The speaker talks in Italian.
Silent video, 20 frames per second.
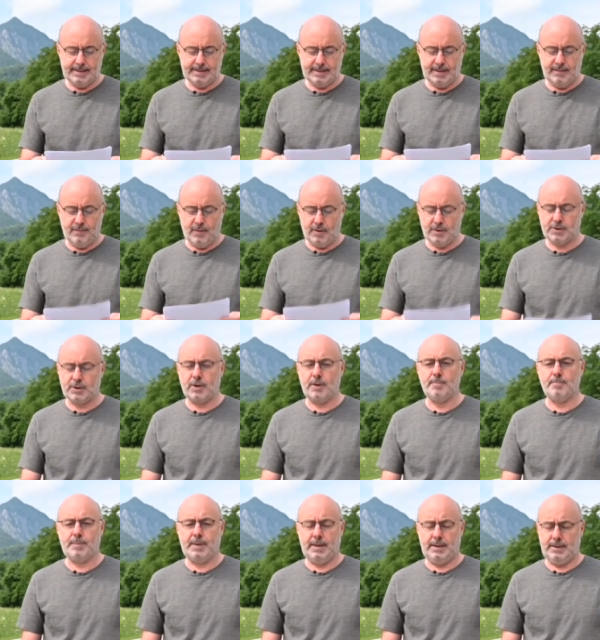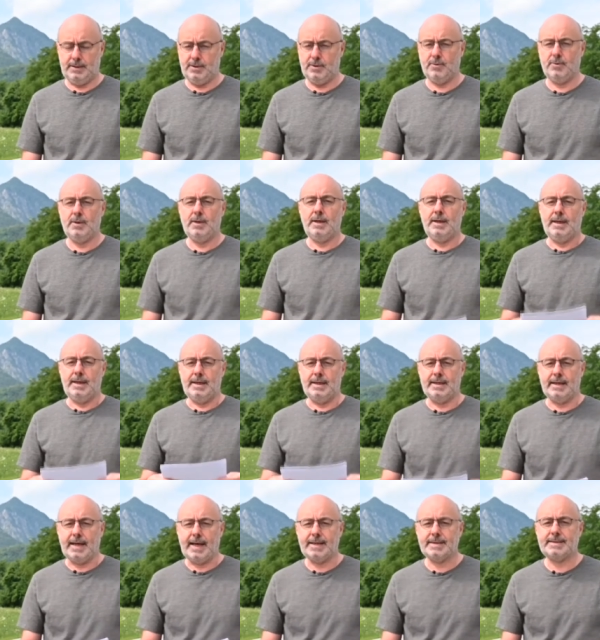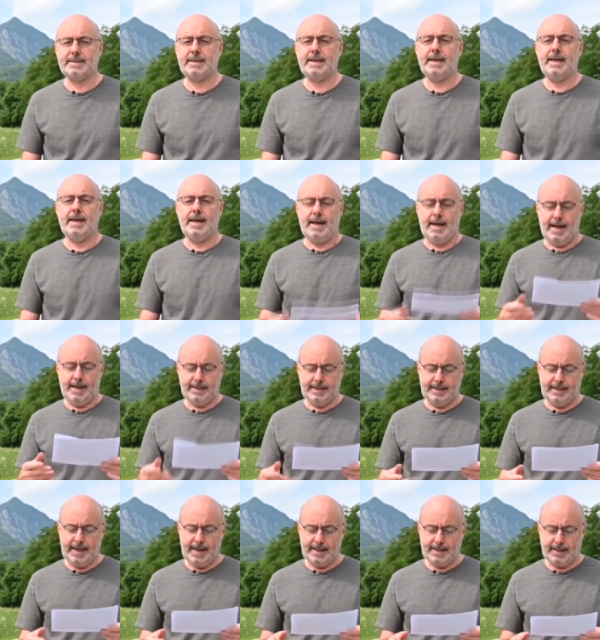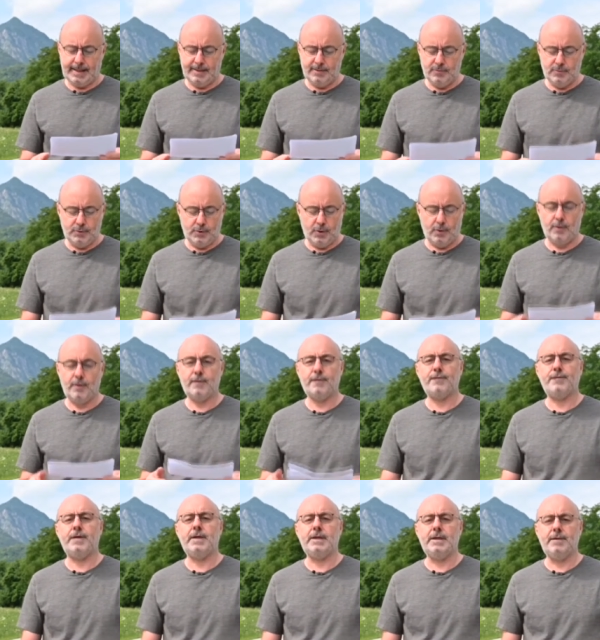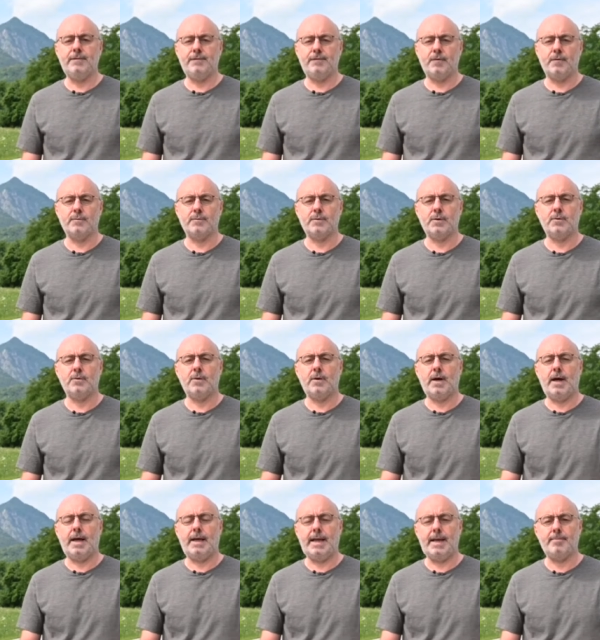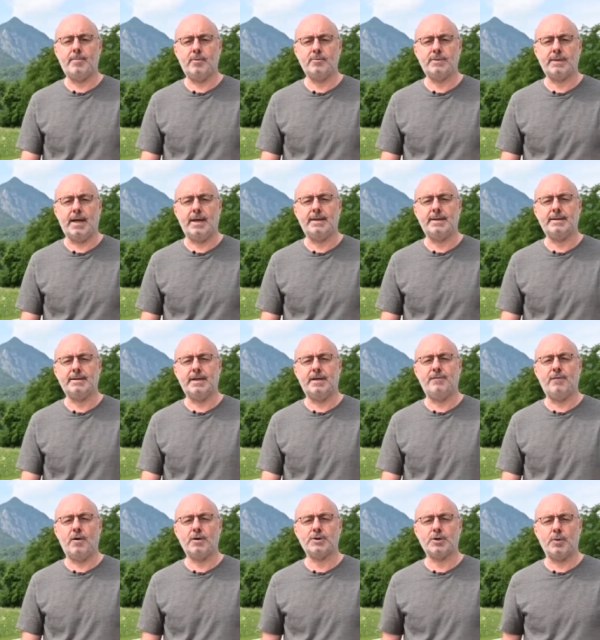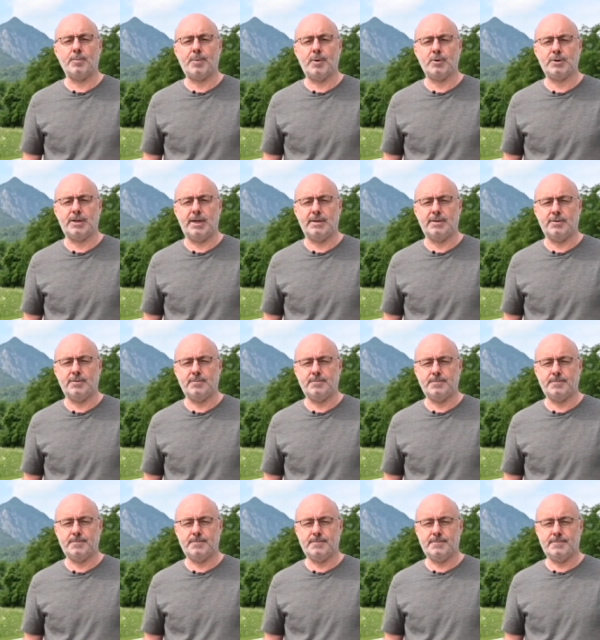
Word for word: del vostro impegno e grazie a chi ha creduto fino in fondo alla bontà del vostro progetto.